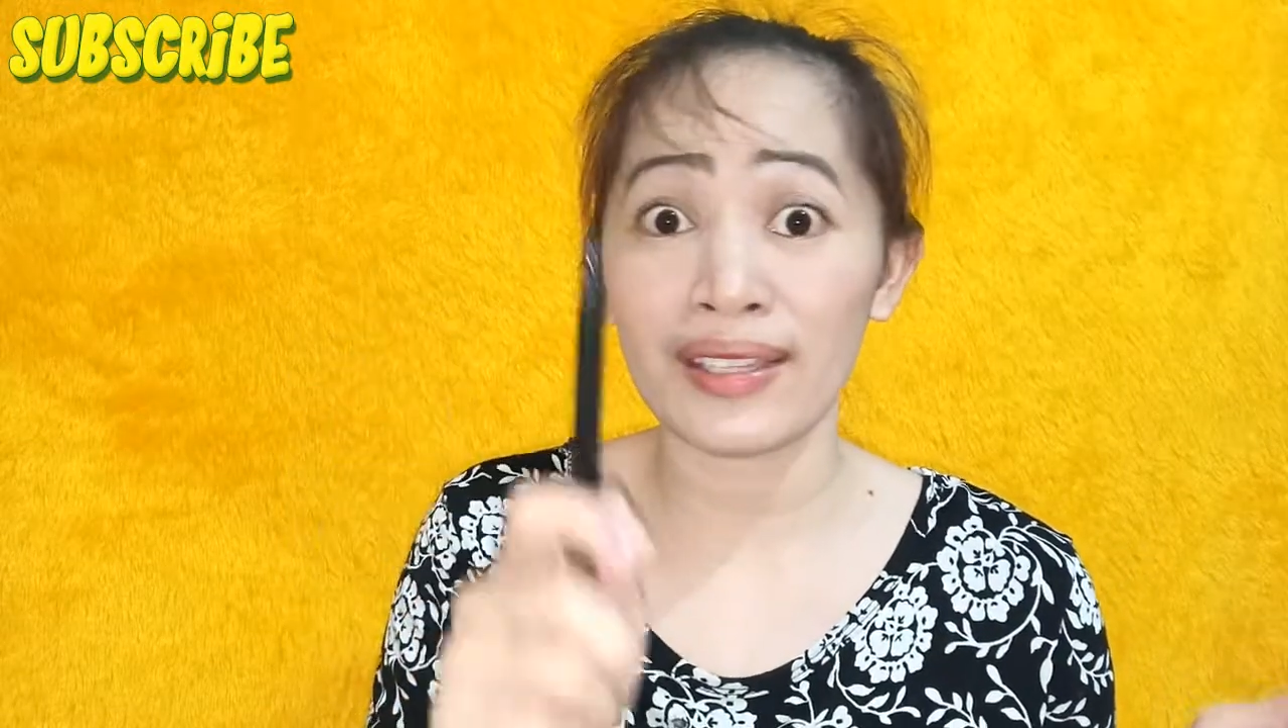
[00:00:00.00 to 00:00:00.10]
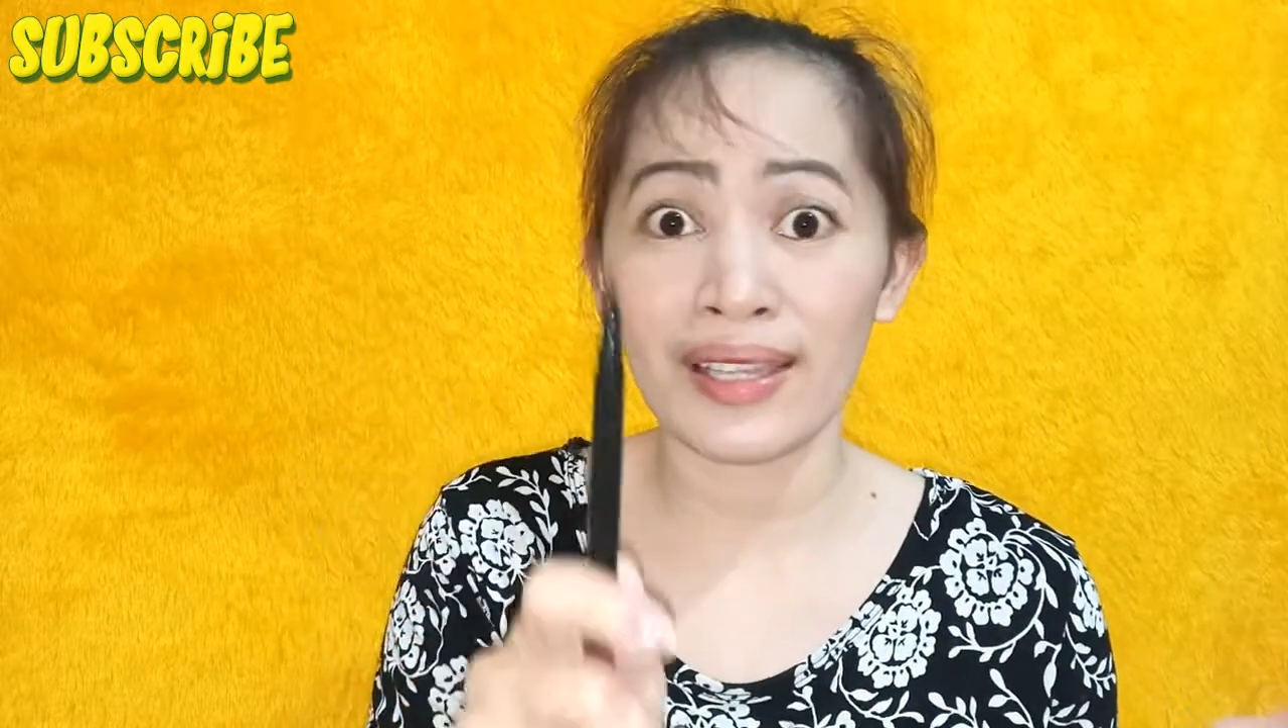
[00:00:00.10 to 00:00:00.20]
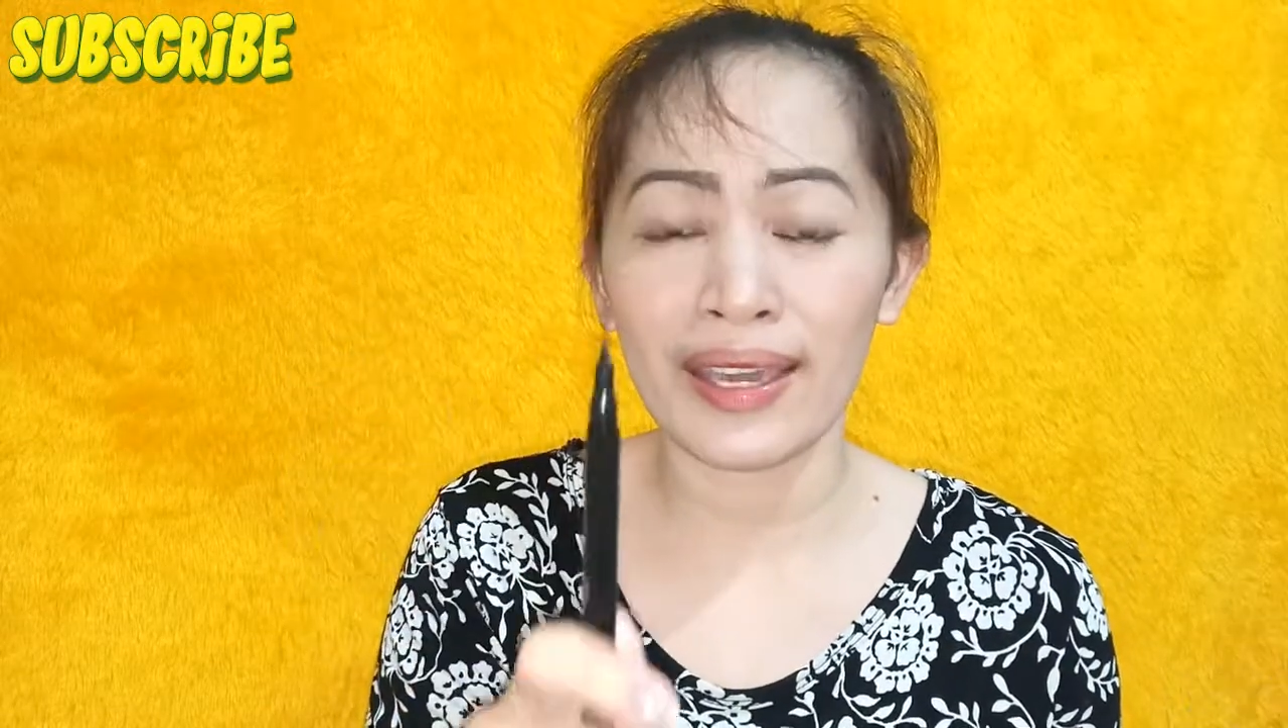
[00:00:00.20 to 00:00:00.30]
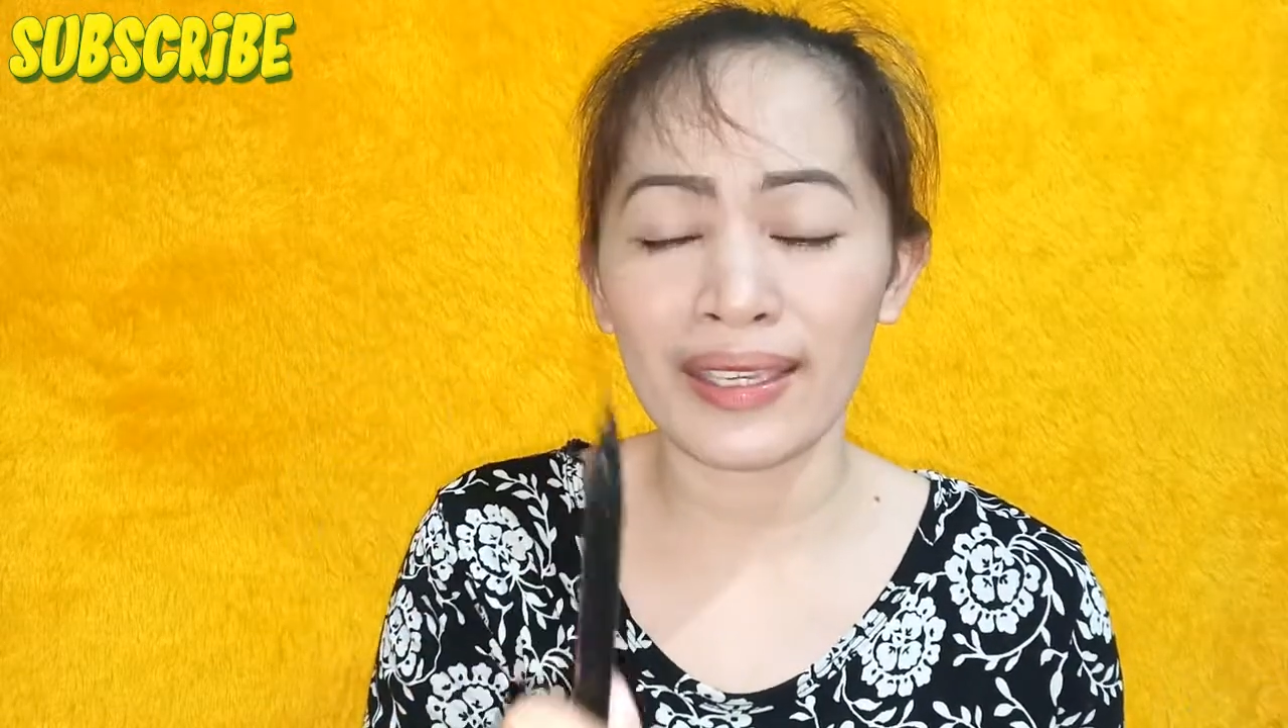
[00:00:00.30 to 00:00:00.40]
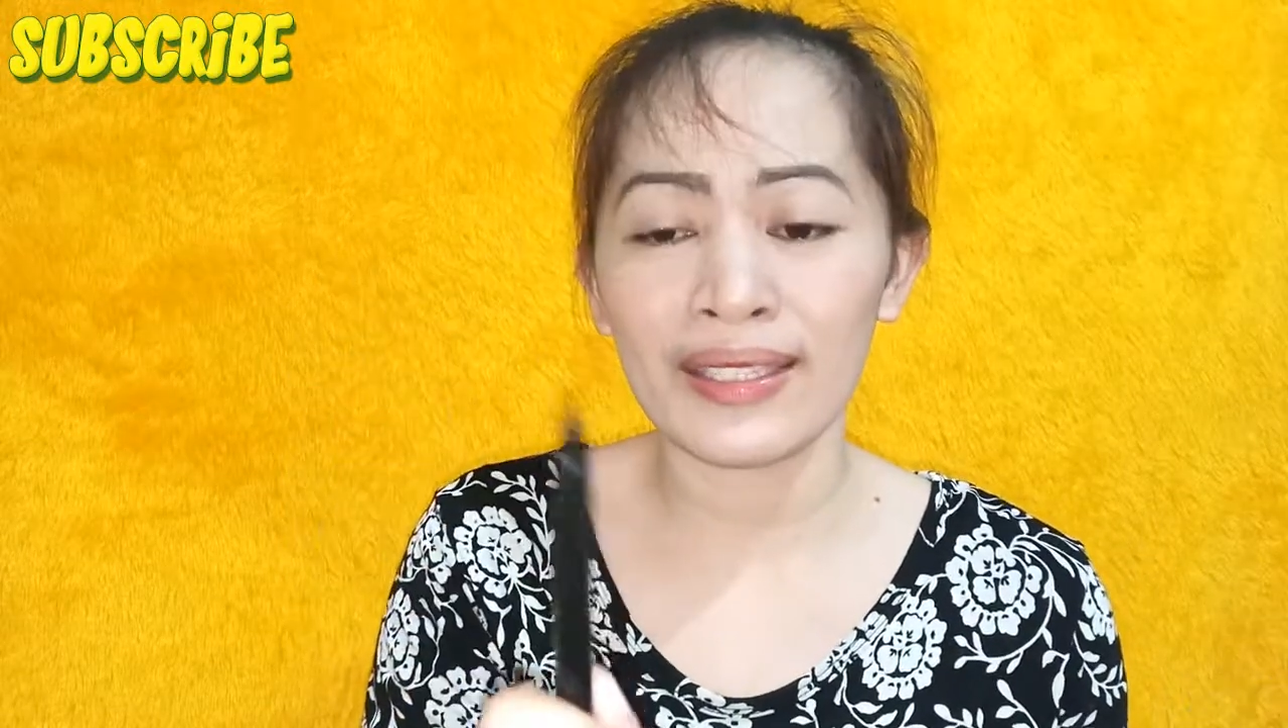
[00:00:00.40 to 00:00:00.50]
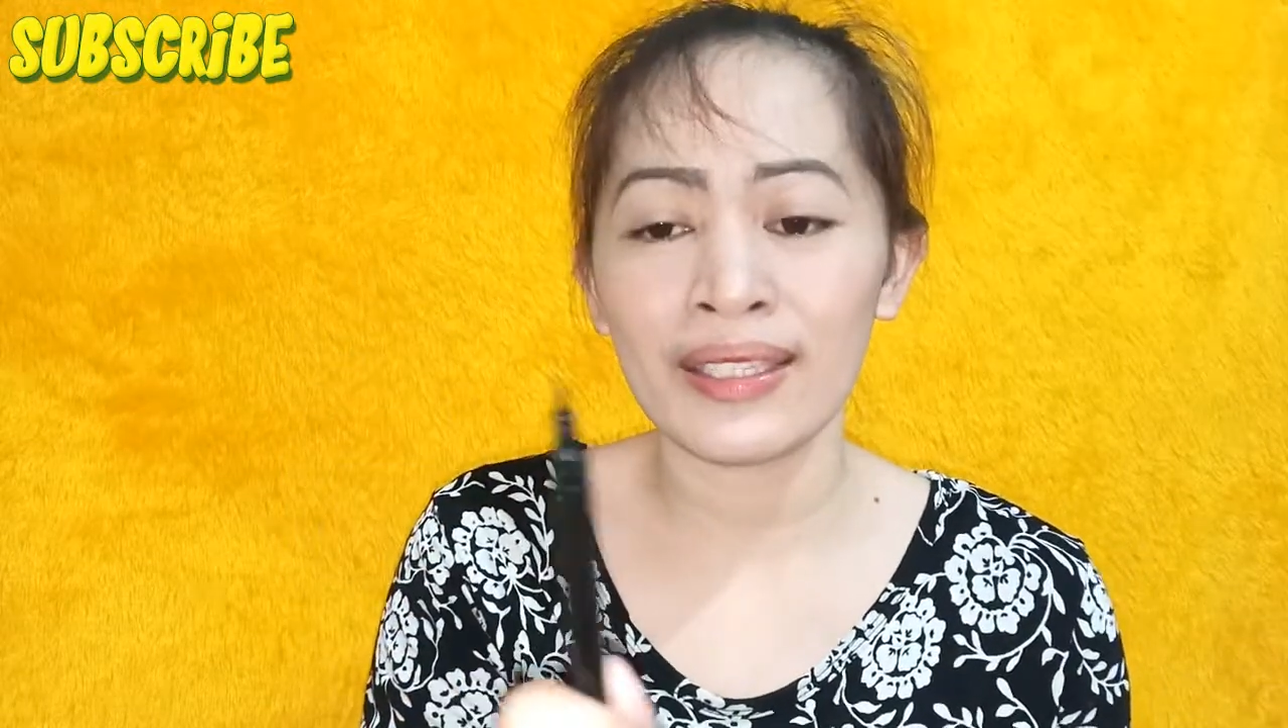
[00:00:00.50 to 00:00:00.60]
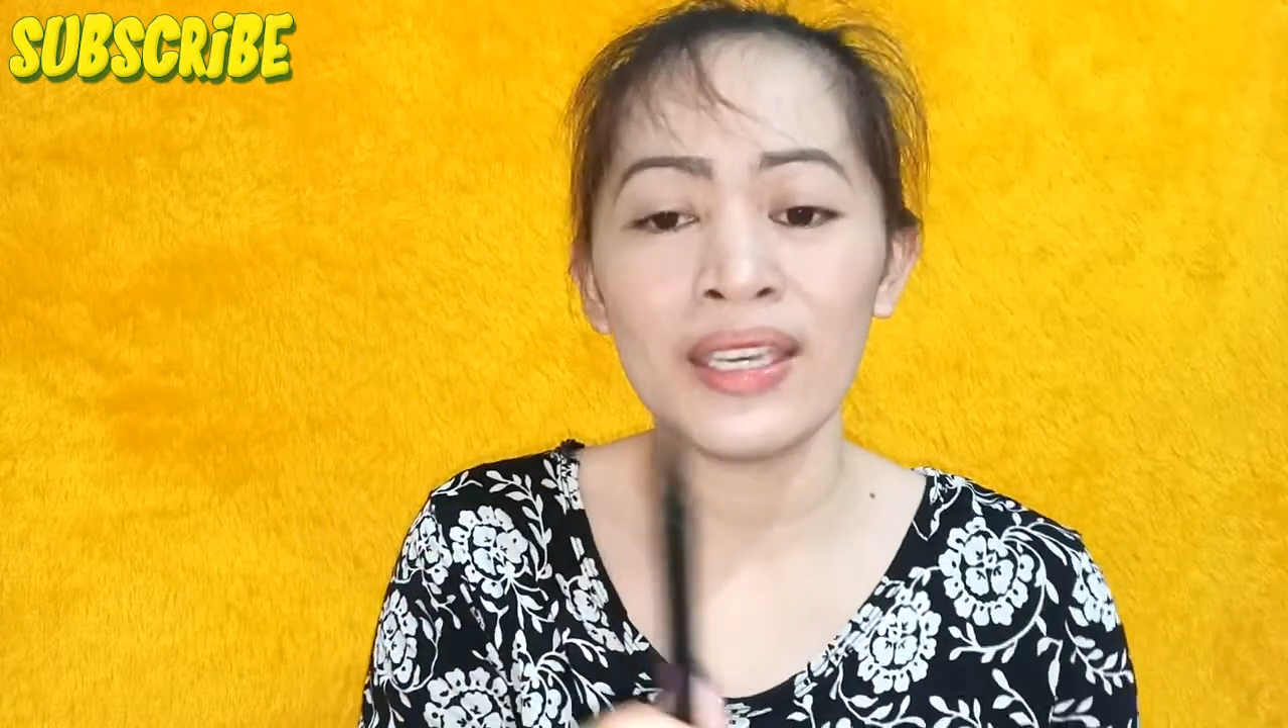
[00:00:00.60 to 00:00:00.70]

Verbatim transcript: like.